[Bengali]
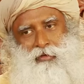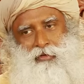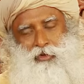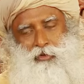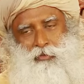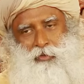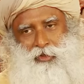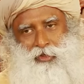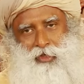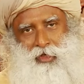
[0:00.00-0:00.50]
আসবে
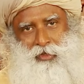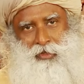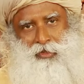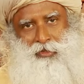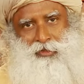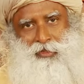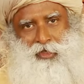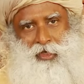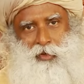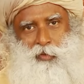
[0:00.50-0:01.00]
আপনাকে
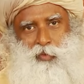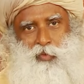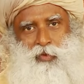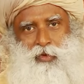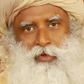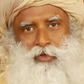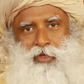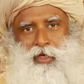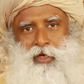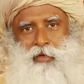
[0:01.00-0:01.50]
বুঝতে হবে
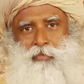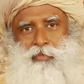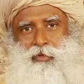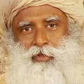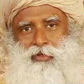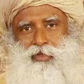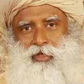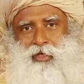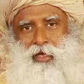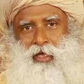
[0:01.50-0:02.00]
ব্যক্তিত্ব
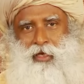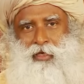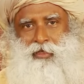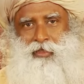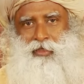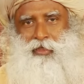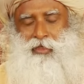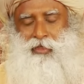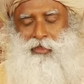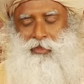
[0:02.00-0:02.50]
কিংবা
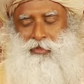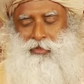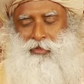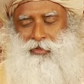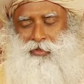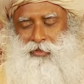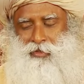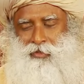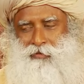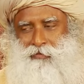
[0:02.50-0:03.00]
পার্সোনালিটি
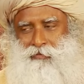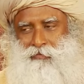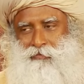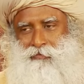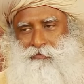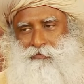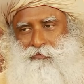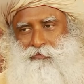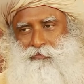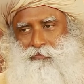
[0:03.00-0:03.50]
কি
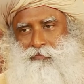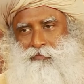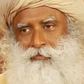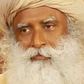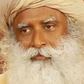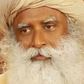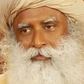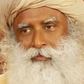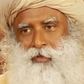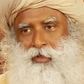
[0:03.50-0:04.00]

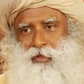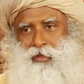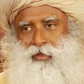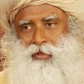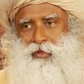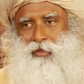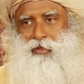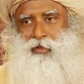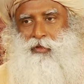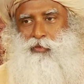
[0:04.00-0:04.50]

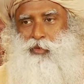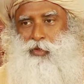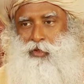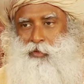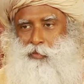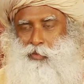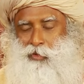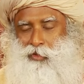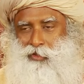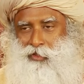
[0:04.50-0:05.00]

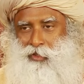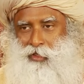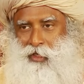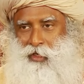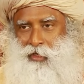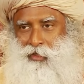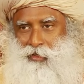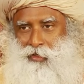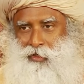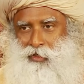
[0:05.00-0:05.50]
পার্সোনালিটি
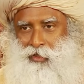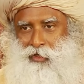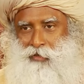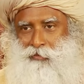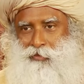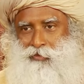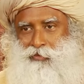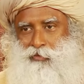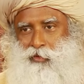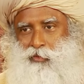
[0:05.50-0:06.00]
শব্দটা
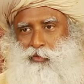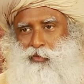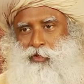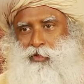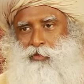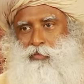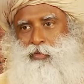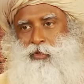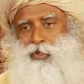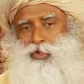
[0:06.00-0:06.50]
আসছে
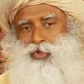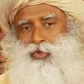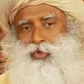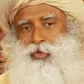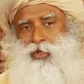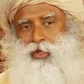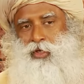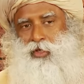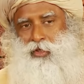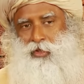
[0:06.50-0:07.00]
পার্সোনা শব্দ
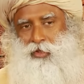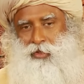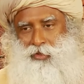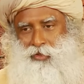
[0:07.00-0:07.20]
থেকে